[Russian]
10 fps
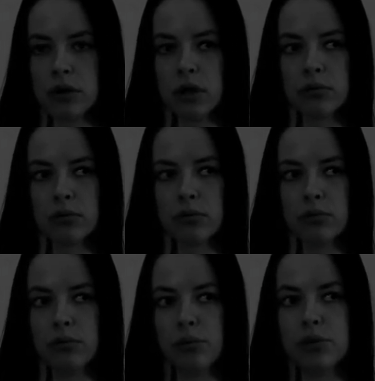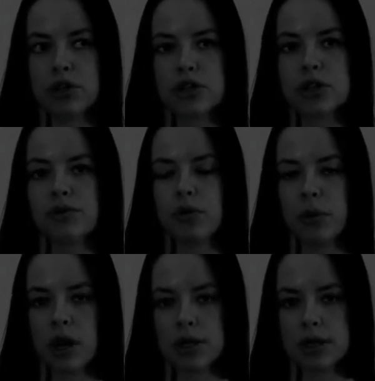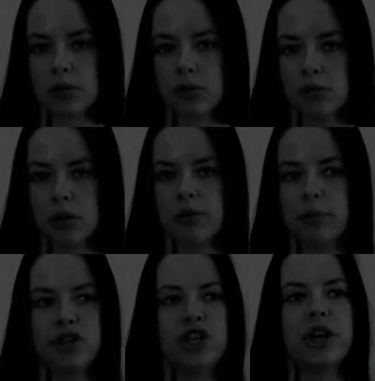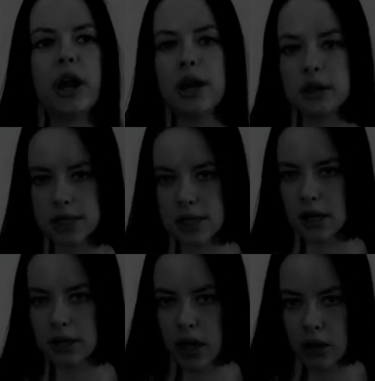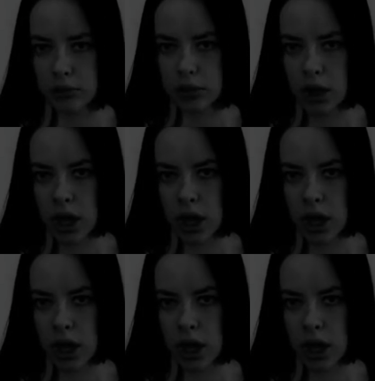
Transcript: Там большинство моих знакомых вообще реально страдают –